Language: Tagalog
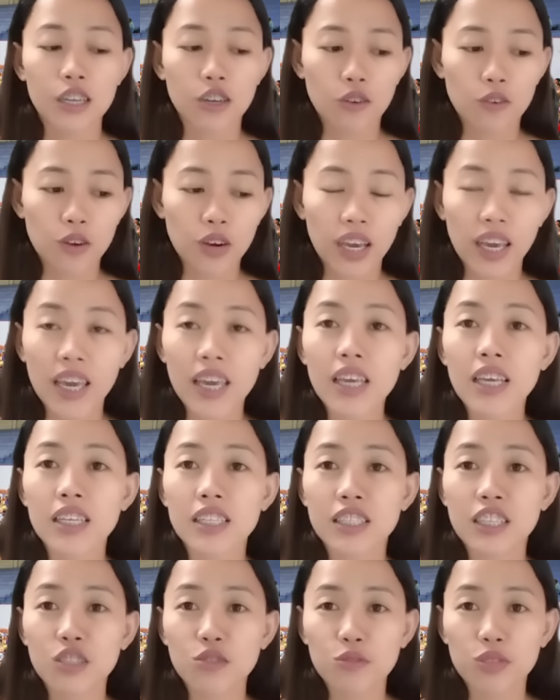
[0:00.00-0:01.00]
Okay?
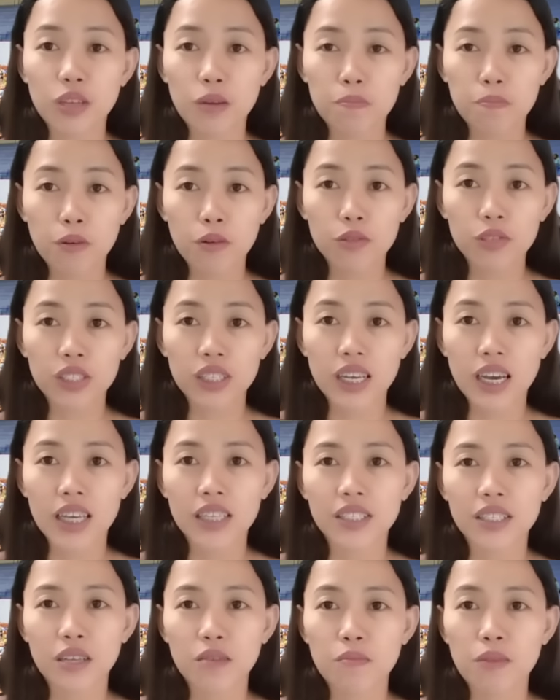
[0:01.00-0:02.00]
Dito sa post
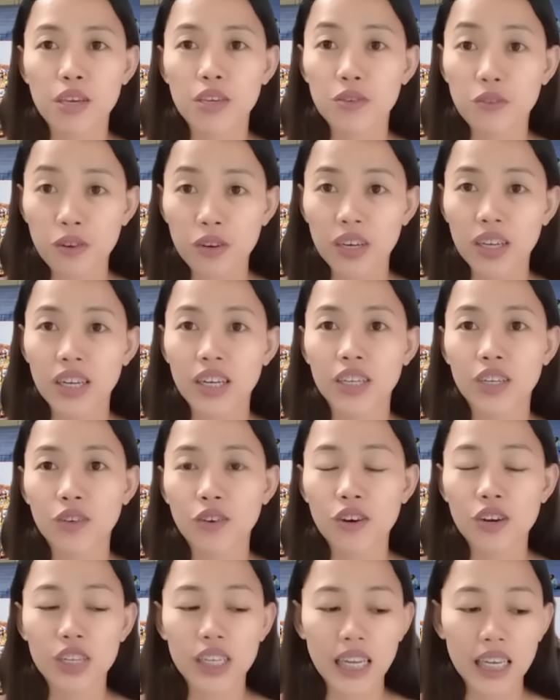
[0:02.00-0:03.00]
guys ni Mayor,
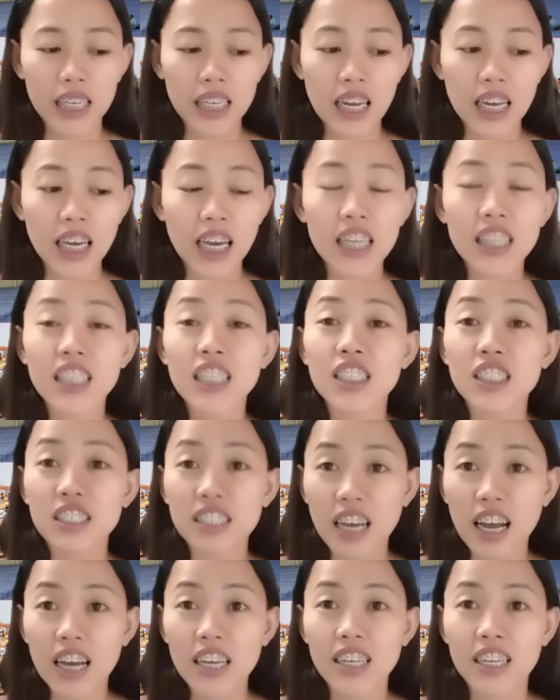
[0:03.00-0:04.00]
no? Naglagay din
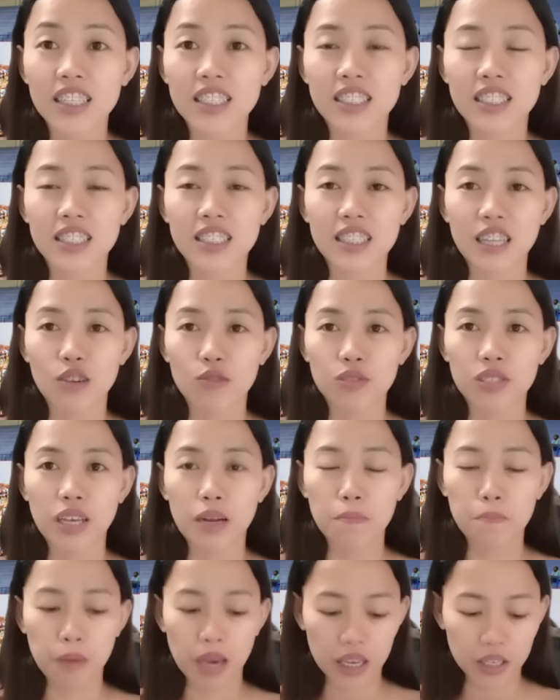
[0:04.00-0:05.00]
siya ng
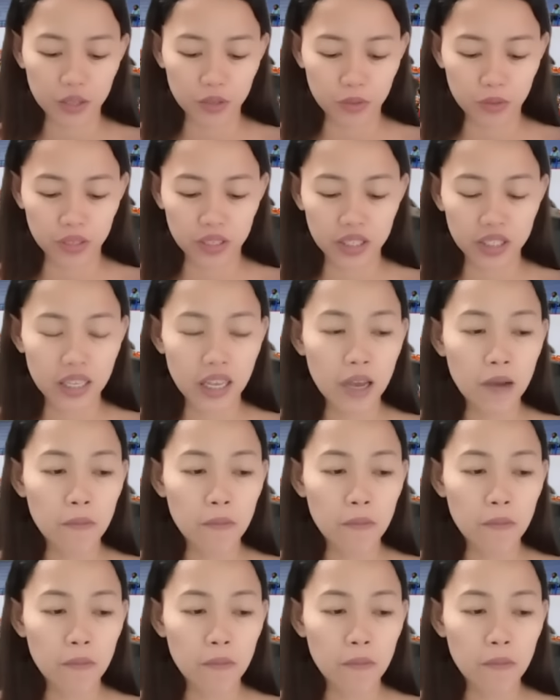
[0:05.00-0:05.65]
6,000 pesos.